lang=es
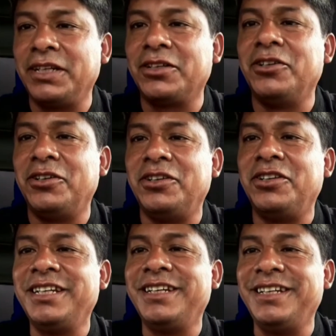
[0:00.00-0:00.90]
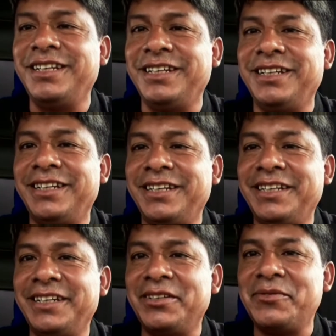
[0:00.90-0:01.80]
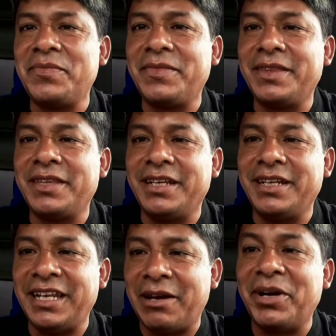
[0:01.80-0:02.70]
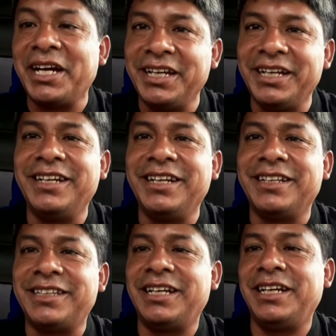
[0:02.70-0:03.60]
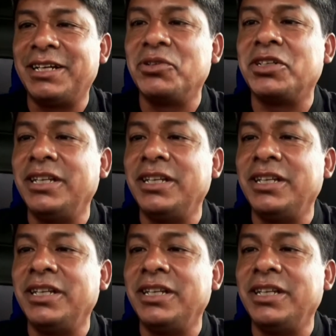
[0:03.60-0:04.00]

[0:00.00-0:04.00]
efecto eh, la página y estamos